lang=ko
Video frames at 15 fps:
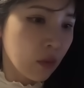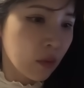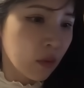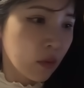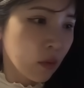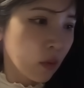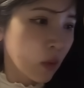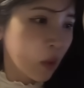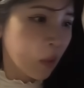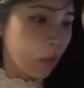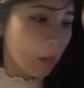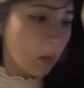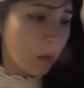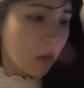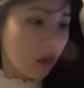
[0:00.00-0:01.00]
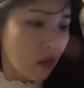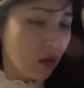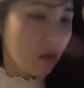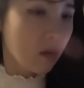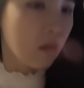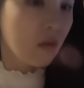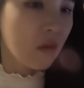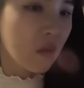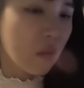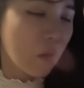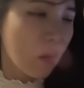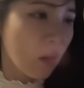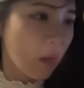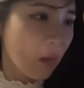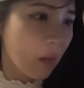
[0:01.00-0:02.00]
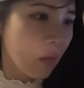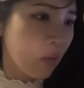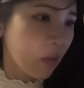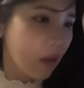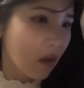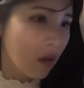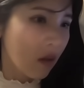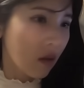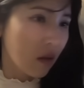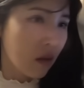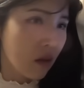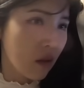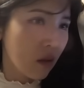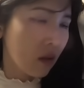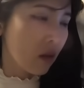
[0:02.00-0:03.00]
어 이거 하나 하나 다 이거 그러니까. 뭐냐 이거 그